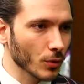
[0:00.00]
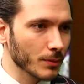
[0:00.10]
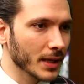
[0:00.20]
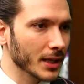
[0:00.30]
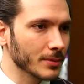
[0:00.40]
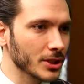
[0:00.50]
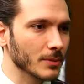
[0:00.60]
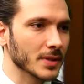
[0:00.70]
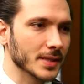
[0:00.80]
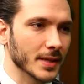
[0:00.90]
onun bir kalıbı
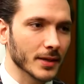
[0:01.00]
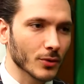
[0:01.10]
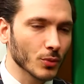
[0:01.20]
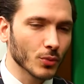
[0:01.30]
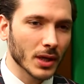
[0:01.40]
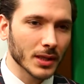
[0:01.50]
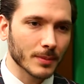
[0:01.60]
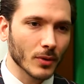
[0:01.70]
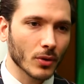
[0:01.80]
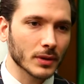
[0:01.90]
çıkması gerekiyor. Bu
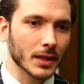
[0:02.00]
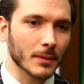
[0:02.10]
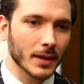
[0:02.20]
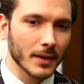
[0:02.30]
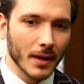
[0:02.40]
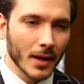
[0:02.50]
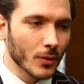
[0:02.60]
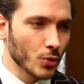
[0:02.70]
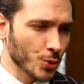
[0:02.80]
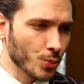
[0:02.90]
kalıpta ortalama
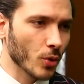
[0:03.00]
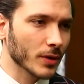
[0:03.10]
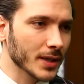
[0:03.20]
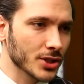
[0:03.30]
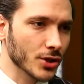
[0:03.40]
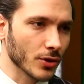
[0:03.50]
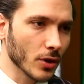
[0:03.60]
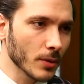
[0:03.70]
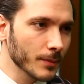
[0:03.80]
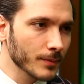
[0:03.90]
iş provada çıkıyor.